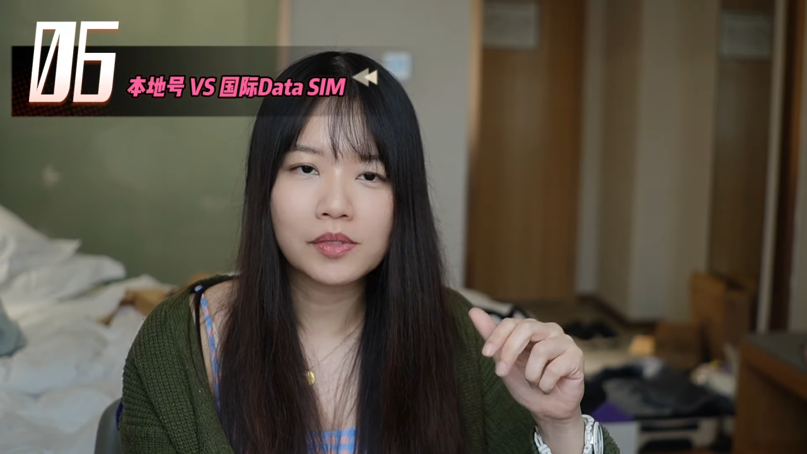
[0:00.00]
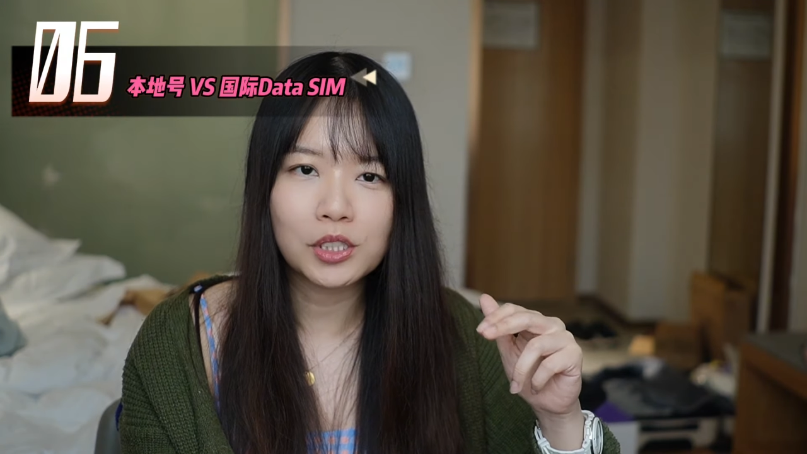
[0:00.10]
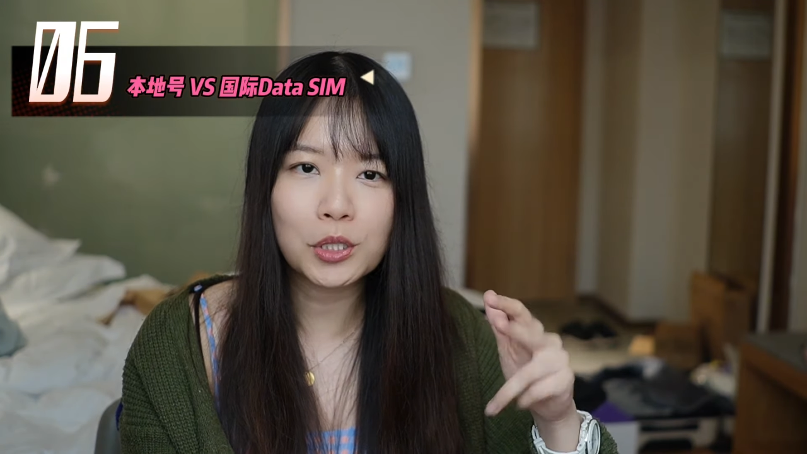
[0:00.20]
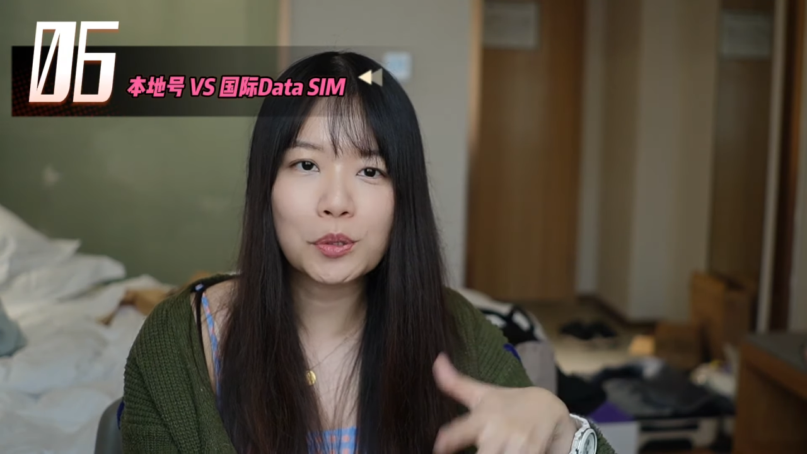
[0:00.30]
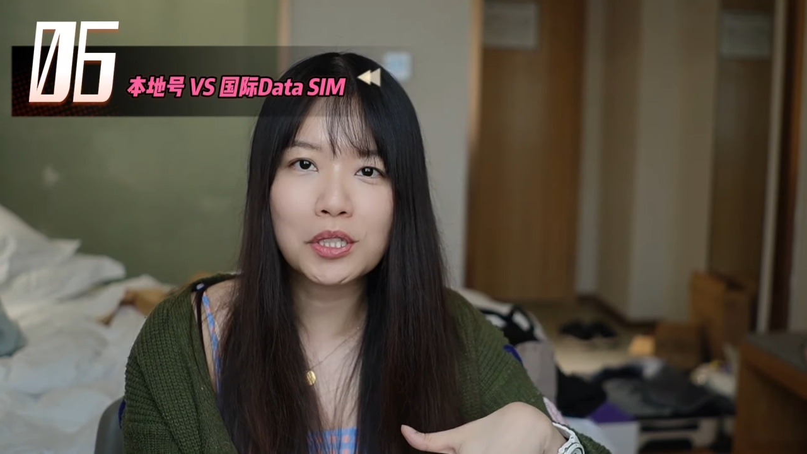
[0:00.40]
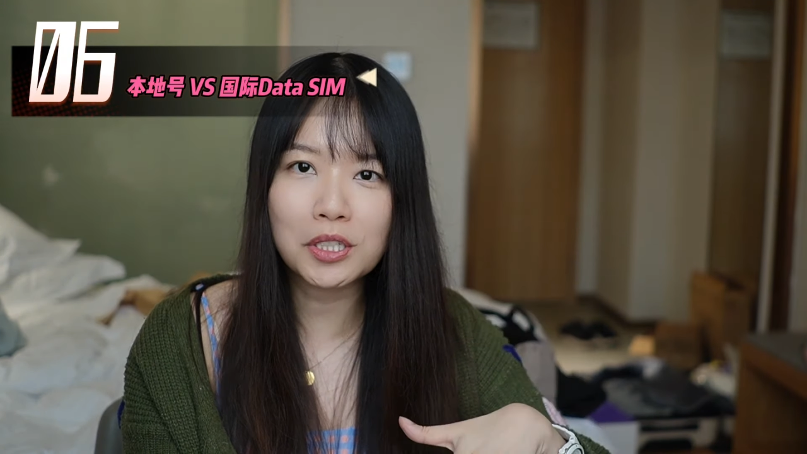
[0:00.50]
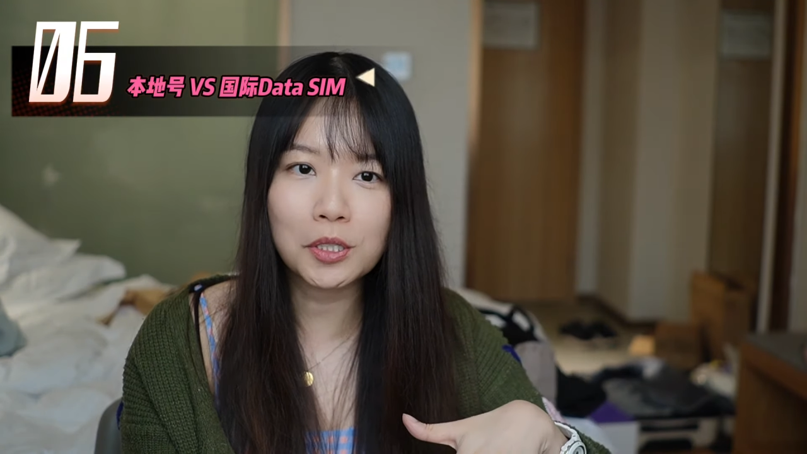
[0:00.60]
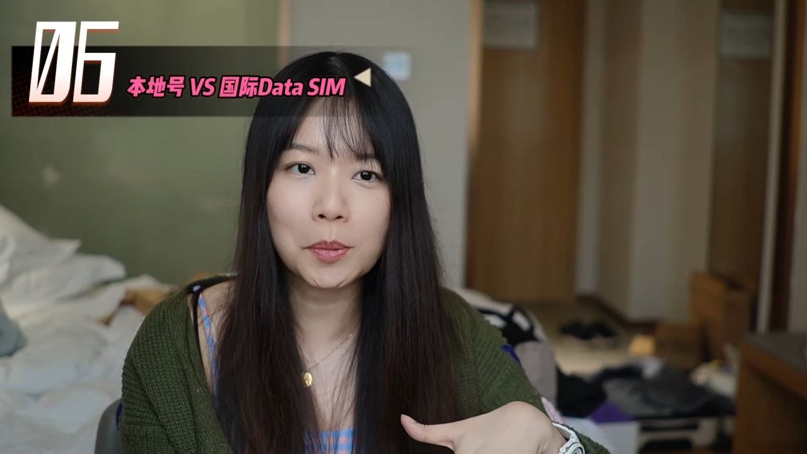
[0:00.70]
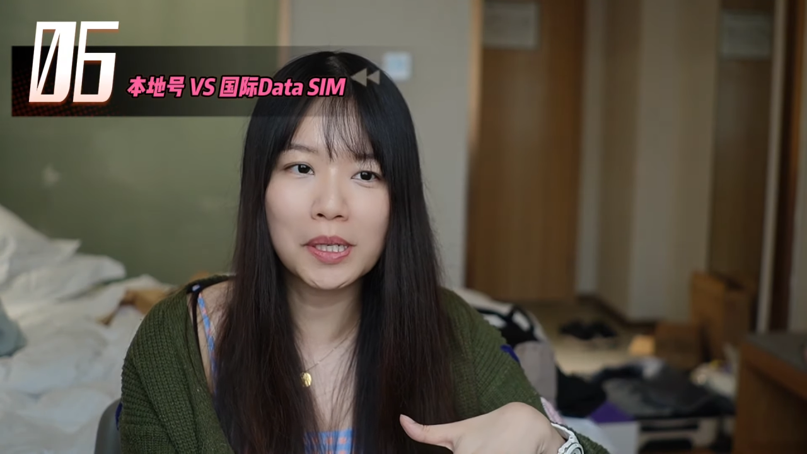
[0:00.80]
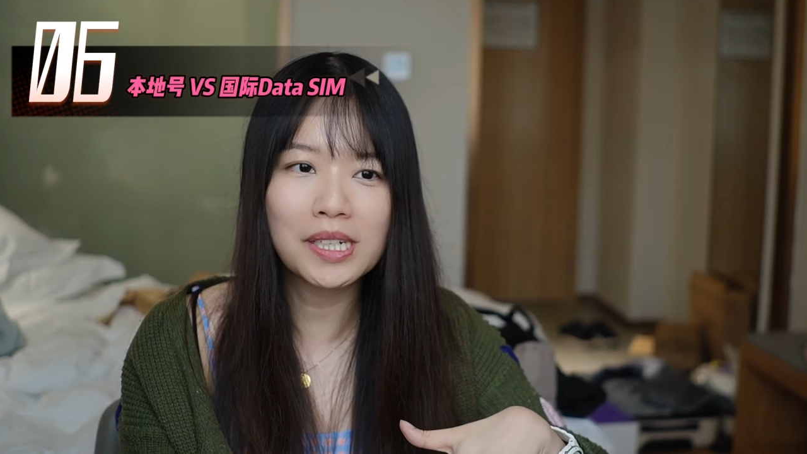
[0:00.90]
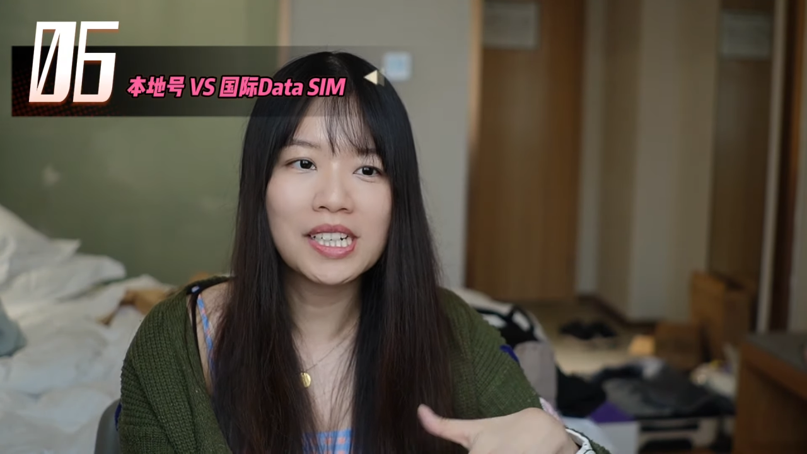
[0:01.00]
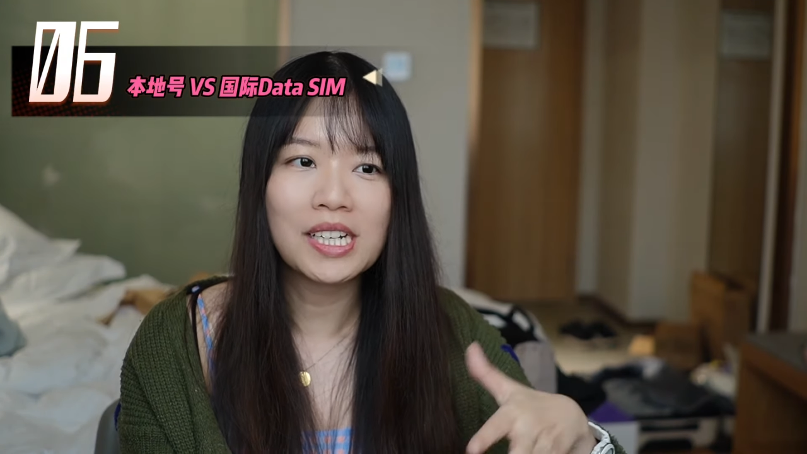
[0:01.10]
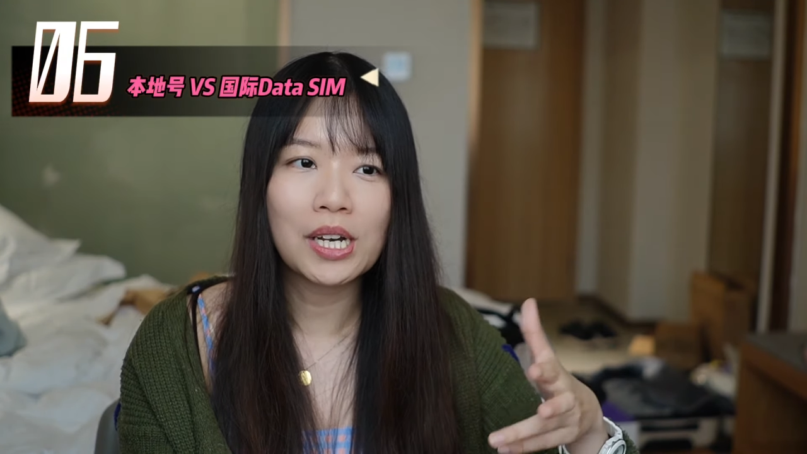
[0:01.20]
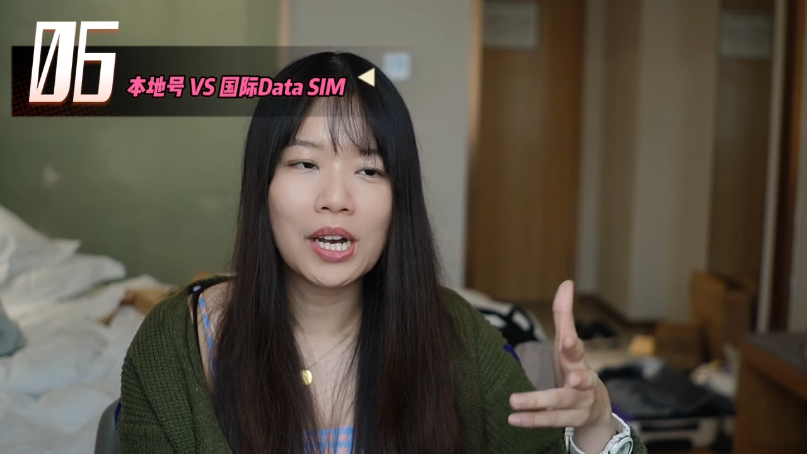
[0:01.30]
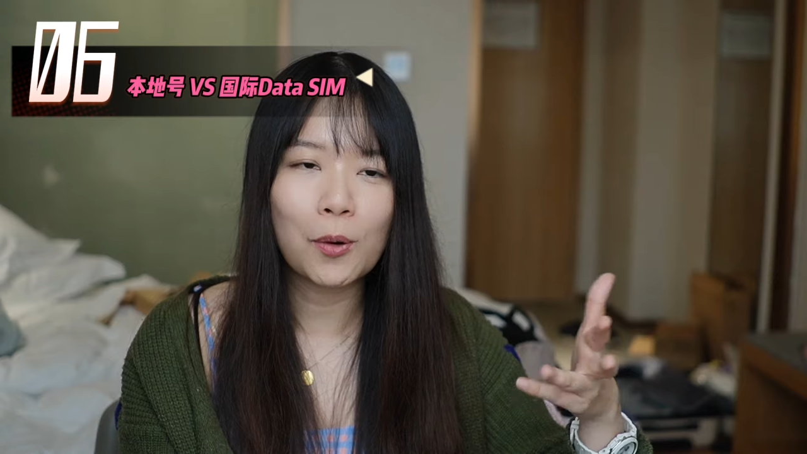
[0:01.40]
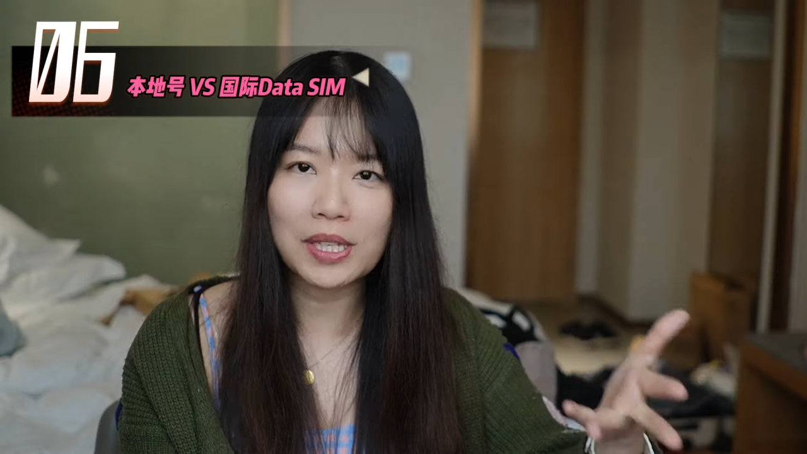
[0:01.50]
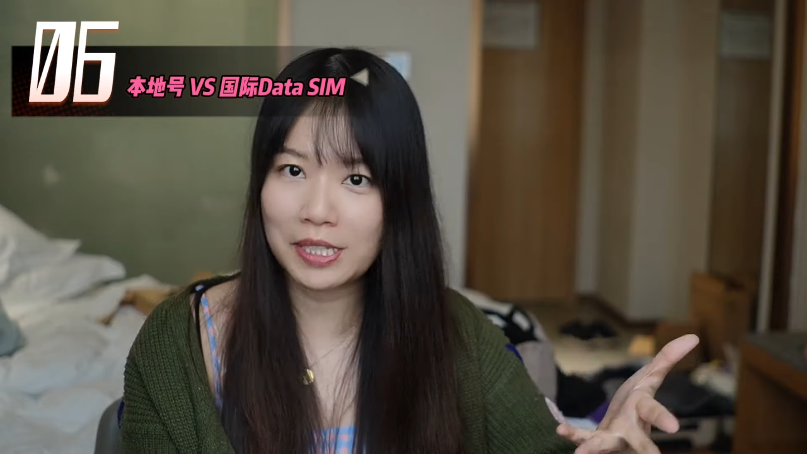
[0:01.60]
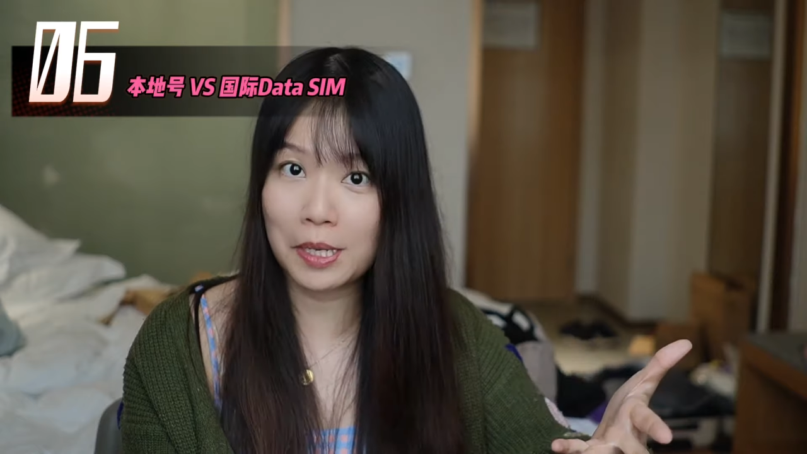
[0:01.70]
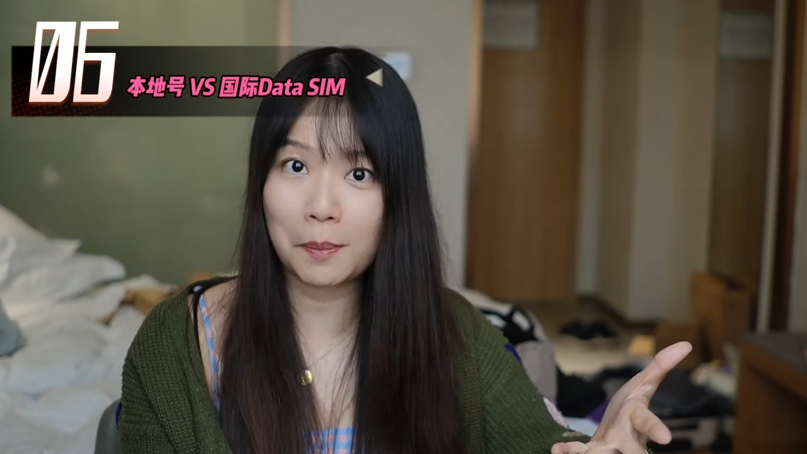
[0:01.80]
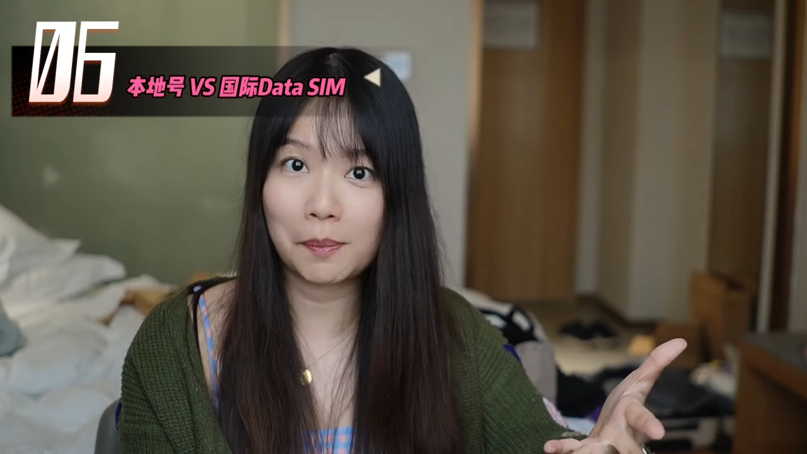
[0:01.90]

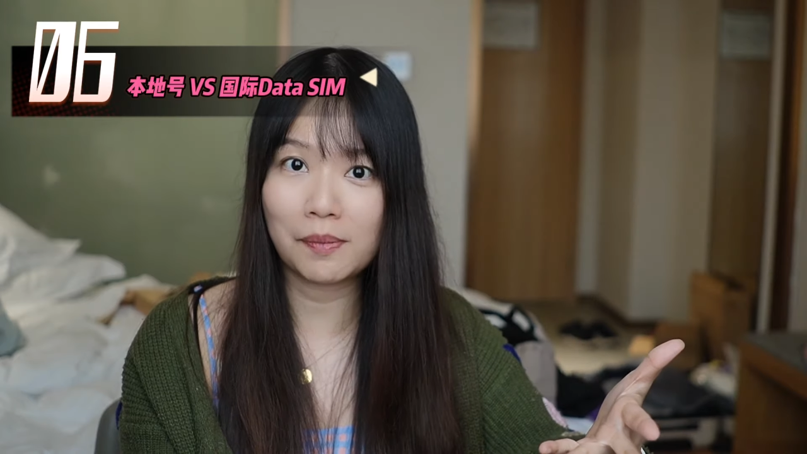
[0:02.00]
YouTube、WhatsApp，